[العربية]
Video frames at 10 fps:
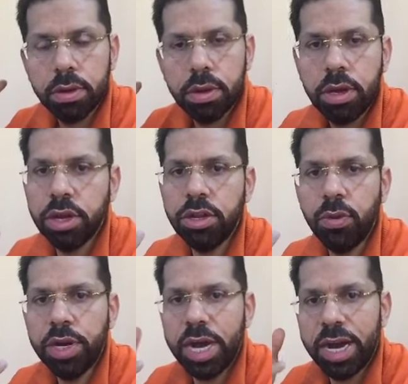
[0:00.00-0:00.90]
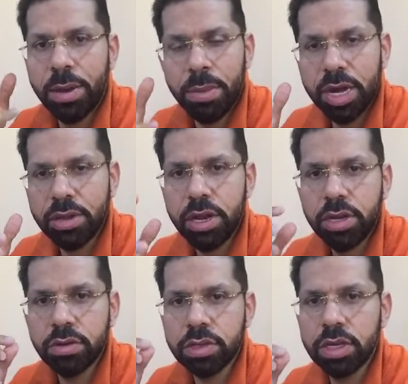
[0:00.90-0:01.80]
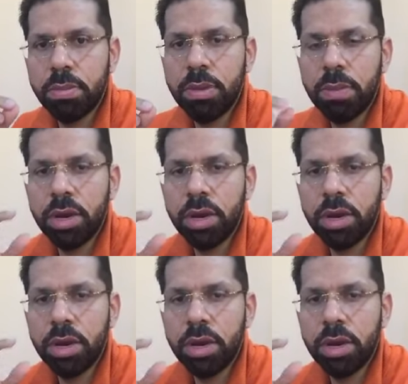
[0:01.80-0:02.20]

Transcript: يحتوي على مادة تسمى